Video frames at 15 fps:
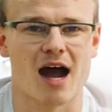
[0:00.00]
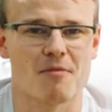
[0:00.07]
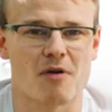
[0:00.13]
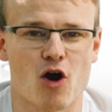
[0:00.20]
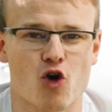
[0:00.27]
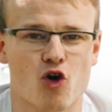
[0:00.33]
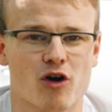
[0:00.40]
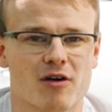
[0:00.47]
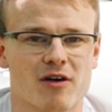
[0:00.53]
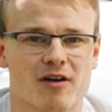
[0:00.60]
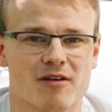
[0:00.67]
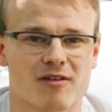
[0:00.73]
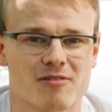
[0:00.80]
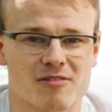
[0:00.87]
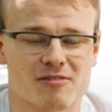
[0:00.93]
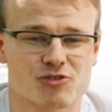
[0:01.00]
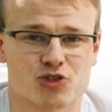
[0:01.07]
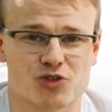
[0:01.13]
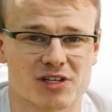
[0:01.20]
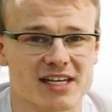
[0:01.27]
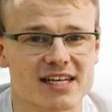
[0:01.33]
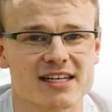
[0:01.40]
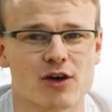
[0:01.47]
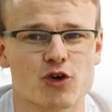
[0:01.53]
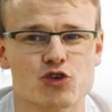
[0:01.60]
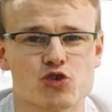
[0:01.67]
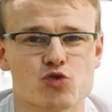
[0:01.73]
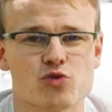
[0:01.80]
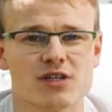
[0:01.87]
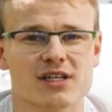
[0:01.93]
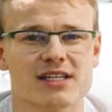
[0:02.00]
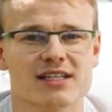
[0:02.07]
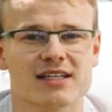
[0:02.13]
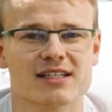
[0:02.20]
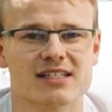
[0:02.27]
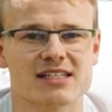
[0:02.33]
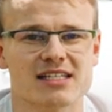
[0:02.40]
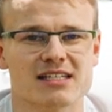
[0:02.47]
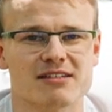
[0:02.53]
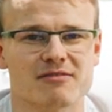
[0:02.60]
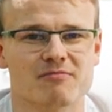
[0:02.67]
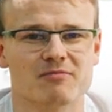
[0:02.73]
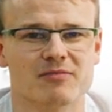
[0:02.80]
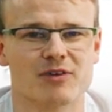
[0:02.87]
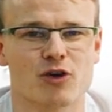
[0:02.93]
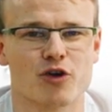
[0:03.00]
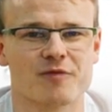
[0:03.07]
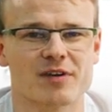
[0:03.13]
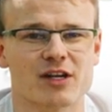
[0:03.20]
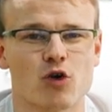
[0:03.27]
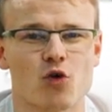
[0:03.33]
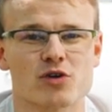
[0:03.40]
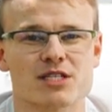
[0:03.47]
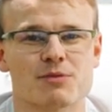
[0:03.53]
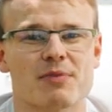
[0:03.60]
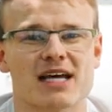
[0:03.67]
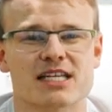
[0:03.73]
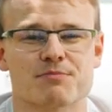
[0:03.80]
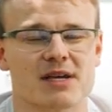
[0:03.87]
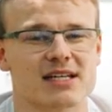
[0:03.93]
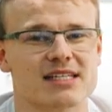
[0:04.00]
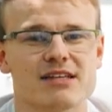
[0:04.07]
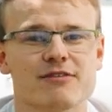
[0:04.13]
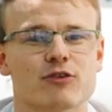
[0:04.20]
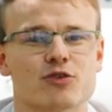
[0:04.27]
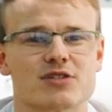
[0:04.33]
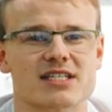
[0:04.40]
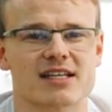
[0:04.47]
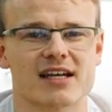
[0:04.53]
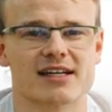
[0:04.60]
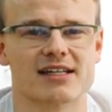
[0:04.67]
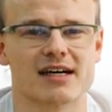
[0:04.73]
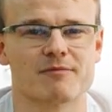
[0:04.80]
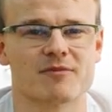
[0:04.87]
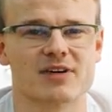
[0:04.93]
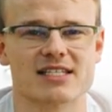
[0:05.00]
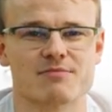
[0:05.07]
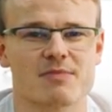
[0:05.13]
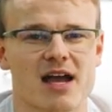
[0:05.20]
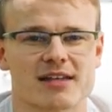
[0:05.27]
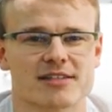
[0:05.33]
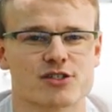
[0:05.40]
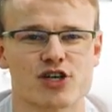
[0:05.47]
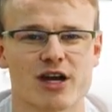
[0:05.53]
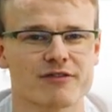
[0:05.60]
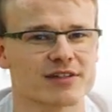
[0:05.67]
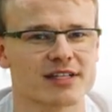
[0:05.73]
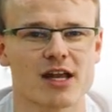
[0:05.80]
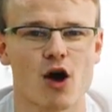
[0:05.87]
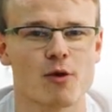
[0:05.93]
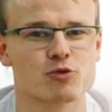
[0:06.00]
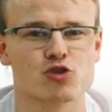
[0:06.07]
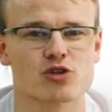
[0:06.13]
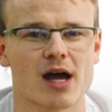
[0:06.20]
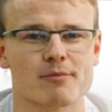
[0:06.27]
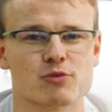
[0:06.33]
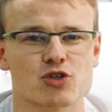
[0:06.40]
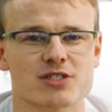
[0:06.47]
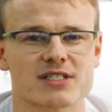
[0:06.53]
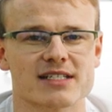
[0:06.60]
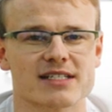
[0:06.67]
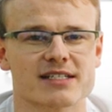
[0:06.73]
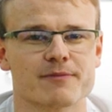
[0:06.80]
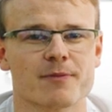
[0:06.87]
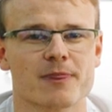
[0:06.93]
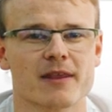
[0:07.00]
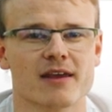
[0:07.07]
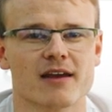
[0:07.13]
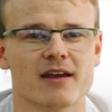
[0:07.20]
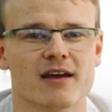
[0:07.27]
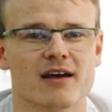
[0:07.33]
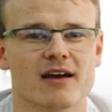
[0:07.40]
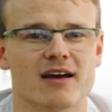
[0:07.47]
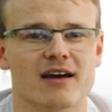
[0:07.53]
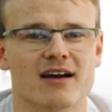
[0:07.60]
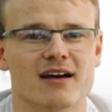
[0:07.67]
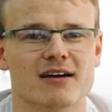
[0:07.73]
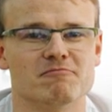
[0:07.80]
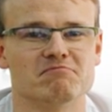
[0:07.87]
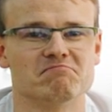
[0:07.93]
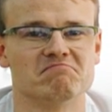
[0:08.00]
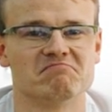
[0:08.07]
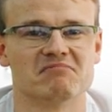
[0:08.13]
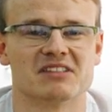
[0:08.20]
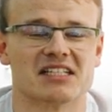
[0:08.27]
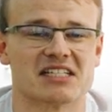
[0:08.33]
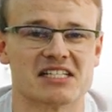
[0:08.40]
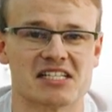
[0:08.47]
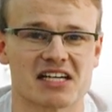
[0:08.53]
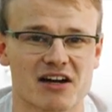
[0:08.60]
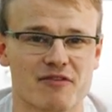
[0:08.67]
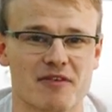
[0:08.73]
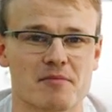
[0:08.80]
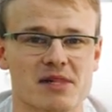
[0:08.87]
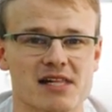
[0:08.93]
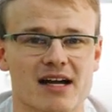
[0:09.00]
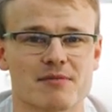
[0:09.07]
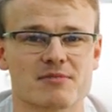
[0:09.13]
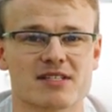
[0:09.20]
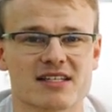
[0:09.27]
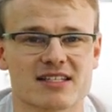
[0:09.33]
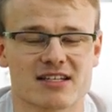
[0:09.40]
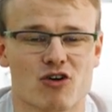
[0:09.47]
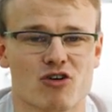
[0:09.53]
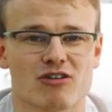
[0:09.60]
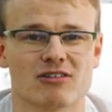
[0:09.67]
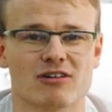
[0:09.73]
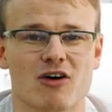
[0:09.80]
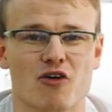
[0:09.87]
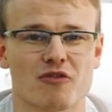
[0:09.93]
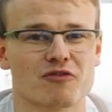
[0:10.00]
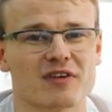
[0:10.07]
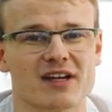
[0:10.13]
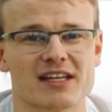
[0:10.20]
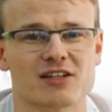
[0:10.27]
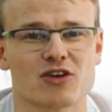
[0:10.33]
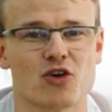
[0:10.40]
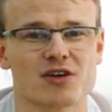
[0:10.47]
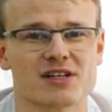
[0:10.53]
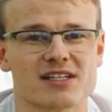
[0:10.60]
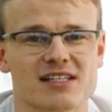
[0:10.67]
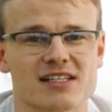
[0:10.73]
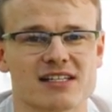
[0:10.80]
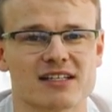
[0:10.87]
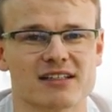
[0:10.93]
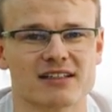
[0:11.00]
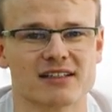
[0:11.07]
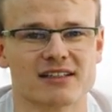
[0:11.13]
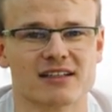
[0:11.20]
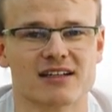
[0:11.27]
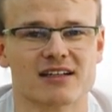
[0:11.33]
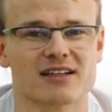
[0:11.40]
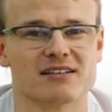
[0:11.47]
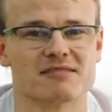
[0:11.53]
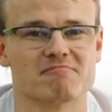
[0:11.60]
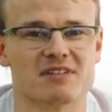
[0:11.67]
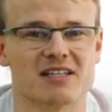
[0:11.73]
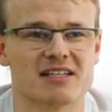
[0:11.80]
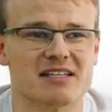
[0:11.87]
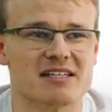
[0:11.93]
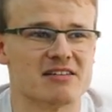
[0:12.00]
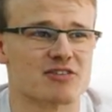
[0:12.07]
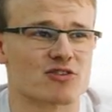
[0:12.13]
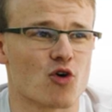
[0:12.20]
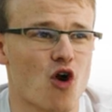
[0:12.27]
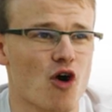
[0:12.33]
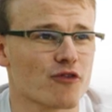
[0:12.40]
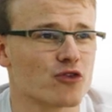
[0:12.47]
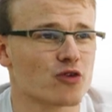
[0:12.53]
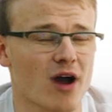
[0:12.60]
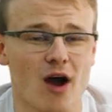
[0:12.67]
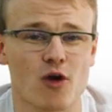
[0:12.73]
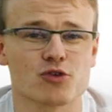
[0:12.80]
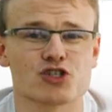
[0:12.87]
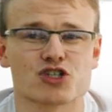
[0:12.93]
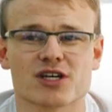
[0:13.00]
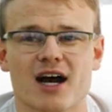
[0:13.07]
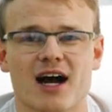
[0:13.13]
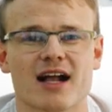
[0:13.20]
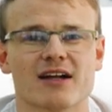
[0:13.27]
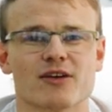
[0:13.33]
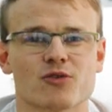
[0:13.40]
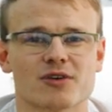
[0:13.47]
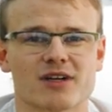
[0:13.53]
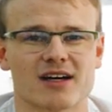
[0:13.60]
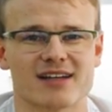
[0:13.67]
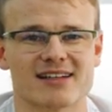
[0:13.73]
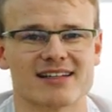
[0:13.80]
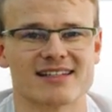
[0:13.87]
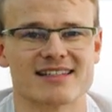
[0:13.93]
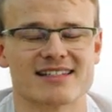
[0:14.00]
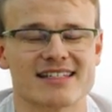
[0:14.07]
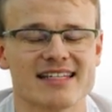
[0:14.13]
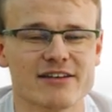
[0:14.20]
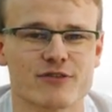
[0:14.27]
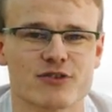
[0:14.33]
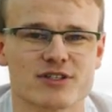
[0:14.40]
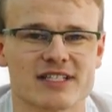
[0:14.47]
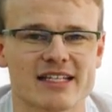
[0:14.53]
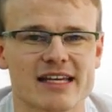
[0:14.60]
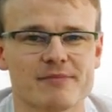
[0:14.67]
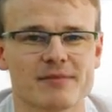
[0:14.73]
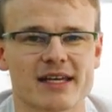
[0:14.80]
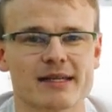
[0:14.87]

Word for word: Aber auch schon Kinder und Jugendliche, die irgendwie eine große Perspektivlosigkeit haben, weil sie merken, sie schaffen den Hauptschulabschluss nicht. Ähm, in ihrer Familie haben sie jetzt auch oft wenig Leute, die ihnen so Hoffnung ausstrahlen oder einen Sinn fürs Leben